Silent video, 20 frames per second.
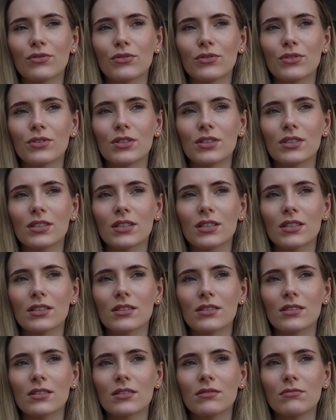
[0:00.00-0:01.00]
w
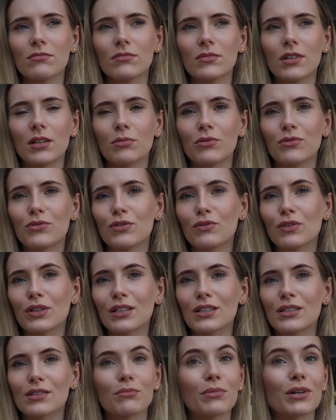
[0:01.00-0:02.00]
20 albo w
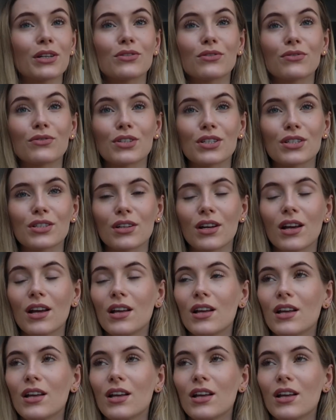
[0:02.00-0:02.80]
19, bardzo wcześnie.